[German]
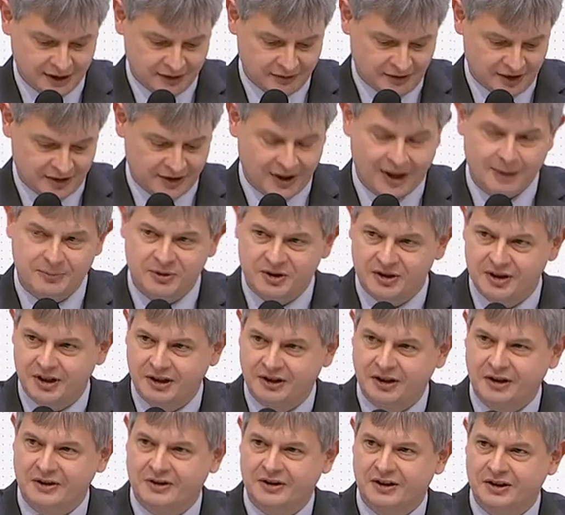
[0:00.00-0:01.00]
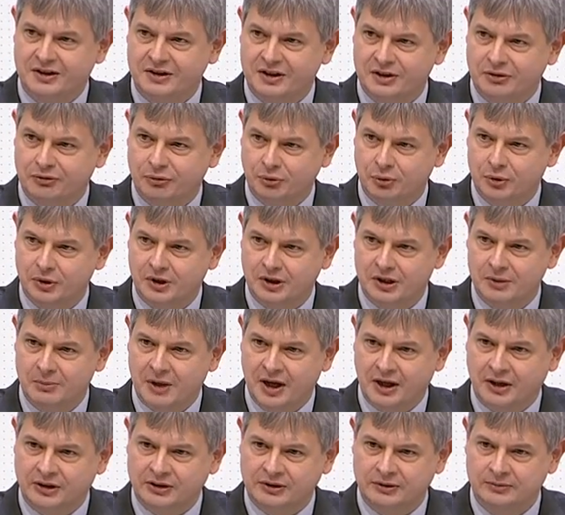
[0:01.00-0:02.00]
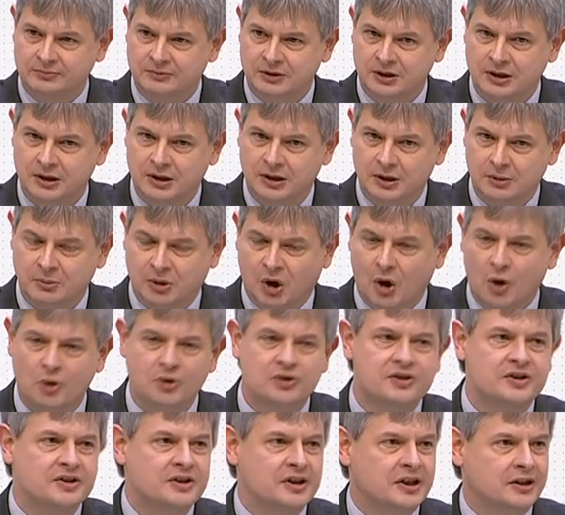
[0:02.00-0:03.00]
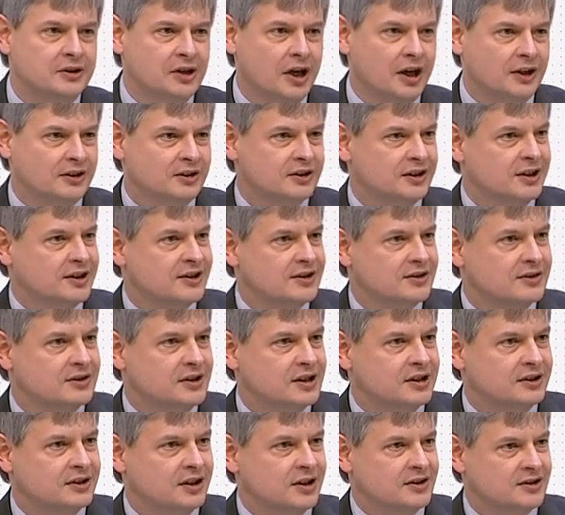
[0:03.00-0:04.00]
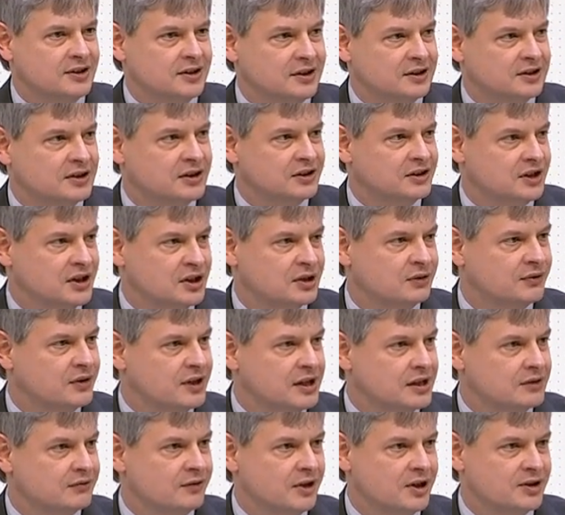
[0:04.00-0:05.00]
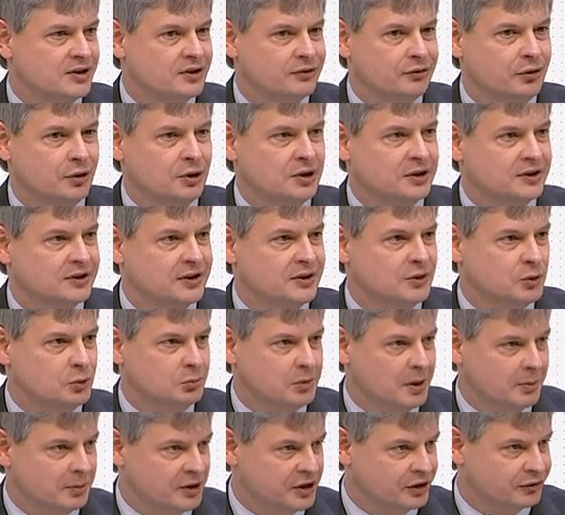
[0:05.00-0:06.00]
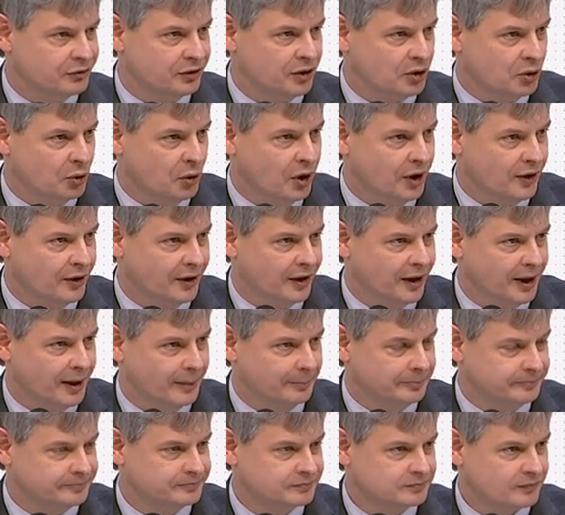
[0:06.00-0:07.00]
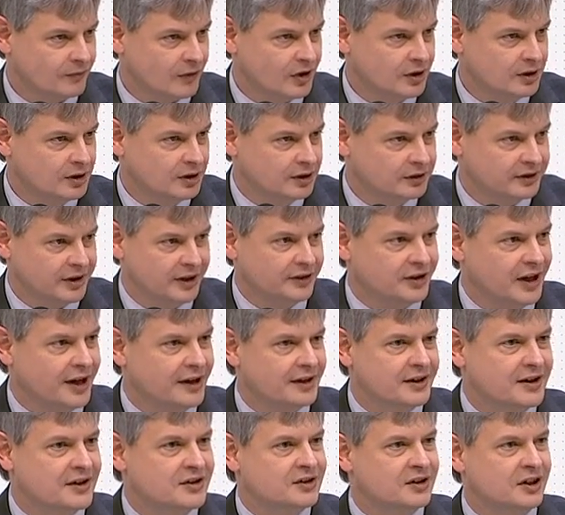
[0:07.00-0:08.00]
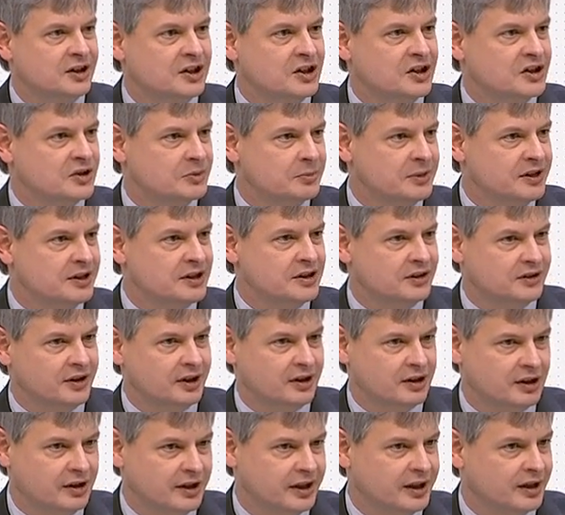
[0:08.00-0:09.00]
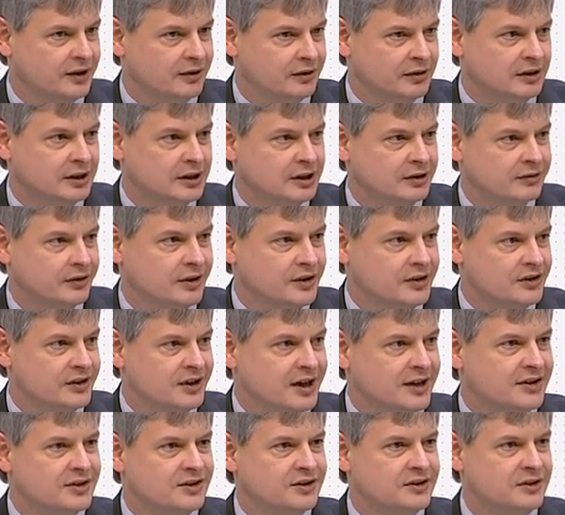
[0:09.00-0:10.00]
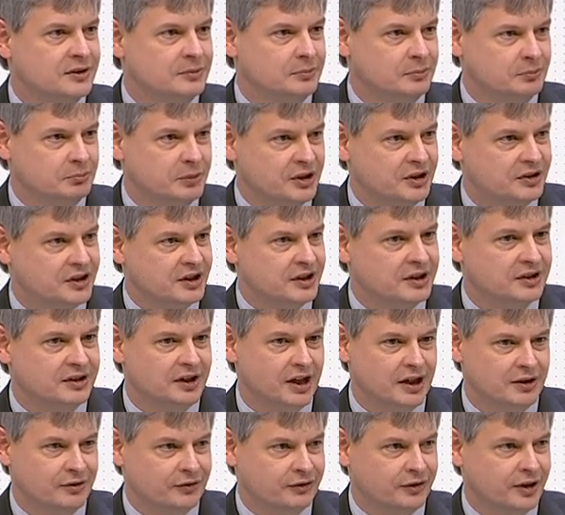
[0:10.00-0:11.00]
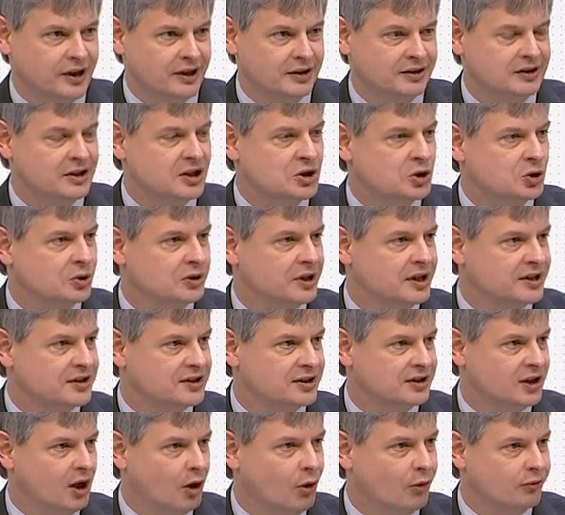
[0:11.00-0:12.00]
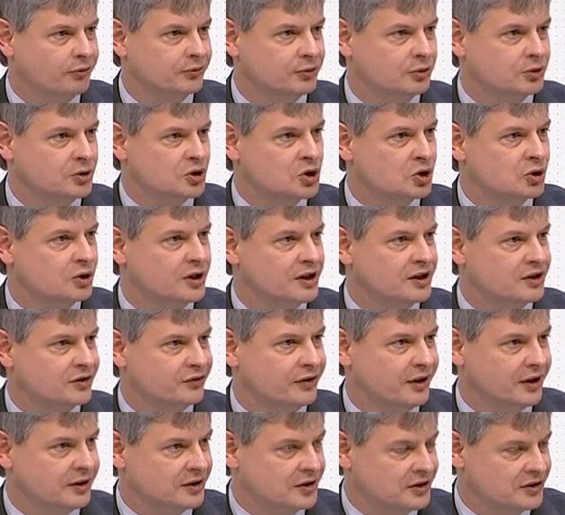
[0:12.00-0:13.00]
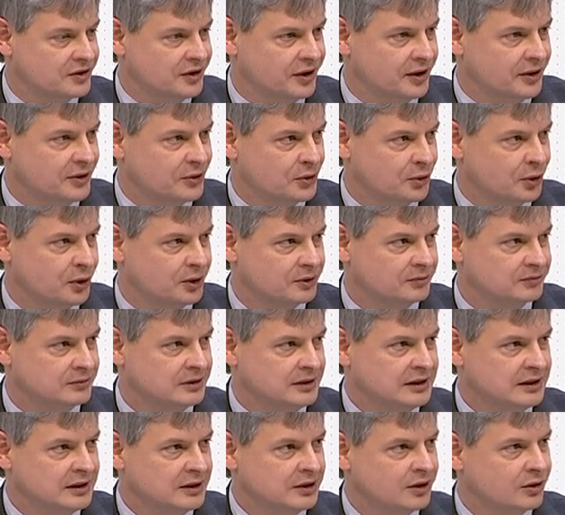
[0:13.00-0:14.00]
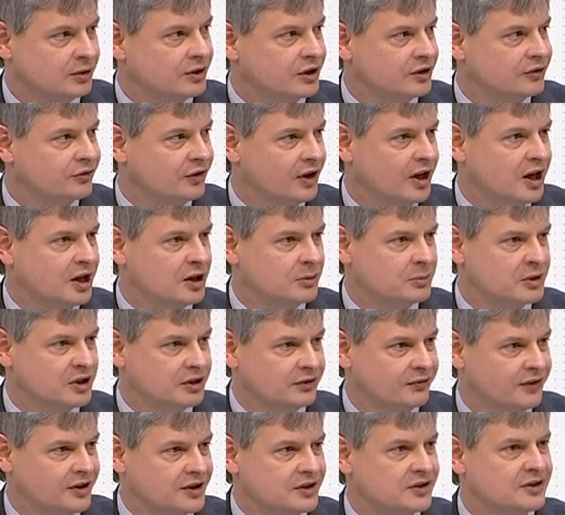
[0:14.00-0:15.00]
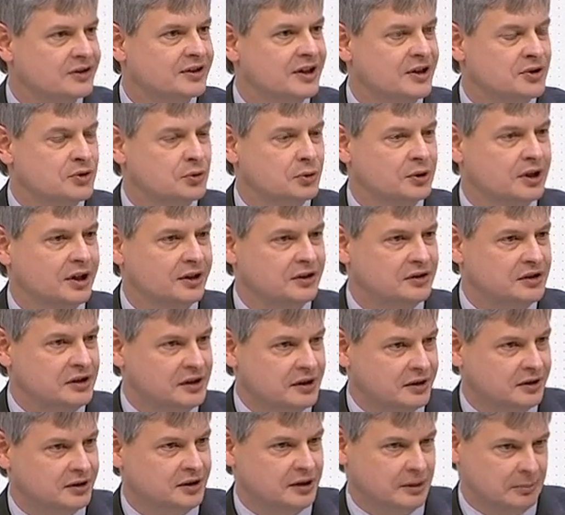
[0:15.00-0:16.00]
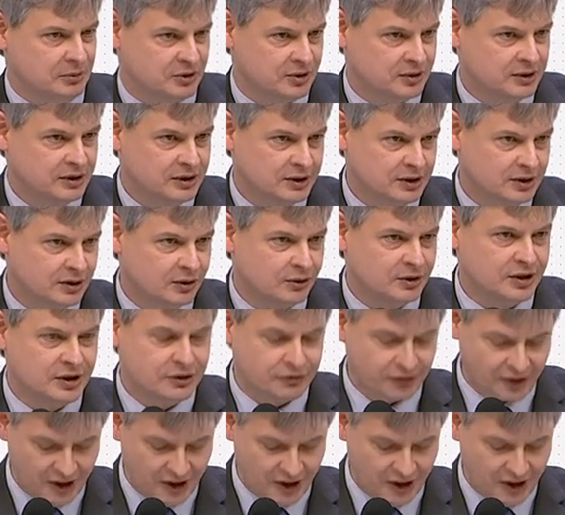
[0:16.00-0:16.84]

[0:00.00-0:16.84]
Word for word: Was haben Sie da tatsächlich früher gemacht? Brauchen Sie die Karte jetzt nicht tatsächlich deswegen, weil Sie völlig den Überblick verloren haben? Denn anders kann ich es mir nicht erklären, wenn Sie jetzt mit Dingen anfangen, die schon längst laufen und die schon längst fertig sein sollten. Und ich frage mich, was es da zu kartieren gibt. Und ich